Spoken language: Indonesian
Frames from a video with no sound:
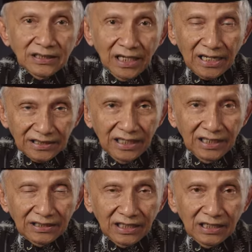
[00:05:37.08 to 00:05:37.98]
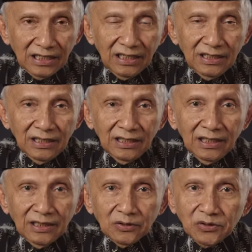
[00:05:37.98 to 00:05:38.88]
Jakarta katakanlah
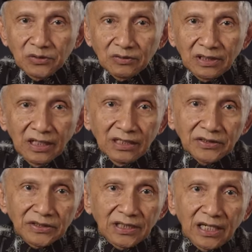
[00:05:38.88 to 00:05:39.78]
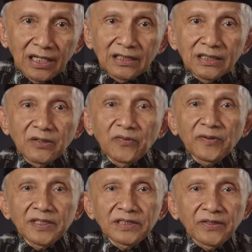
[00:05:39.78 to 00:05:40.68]
itu sudah sangat
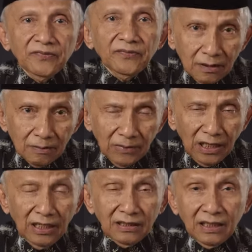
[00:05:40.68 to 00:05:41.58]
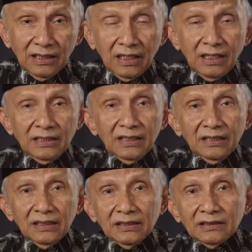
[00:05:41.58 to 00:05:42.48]
defensif. Malahan
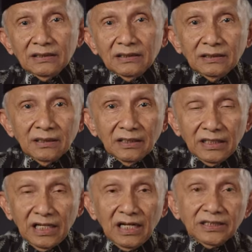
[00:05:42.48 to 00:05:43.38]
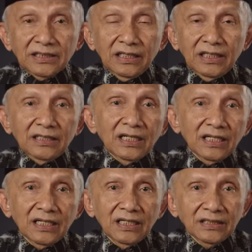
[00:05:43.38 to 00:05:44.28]
kadang-kadang eh, reaksi
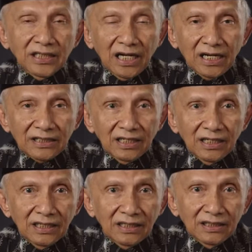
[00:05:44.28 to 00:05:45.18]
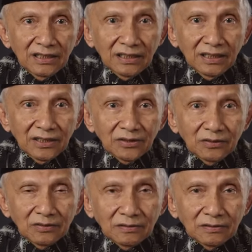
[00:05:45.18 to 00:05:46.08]
dari Jakarta itu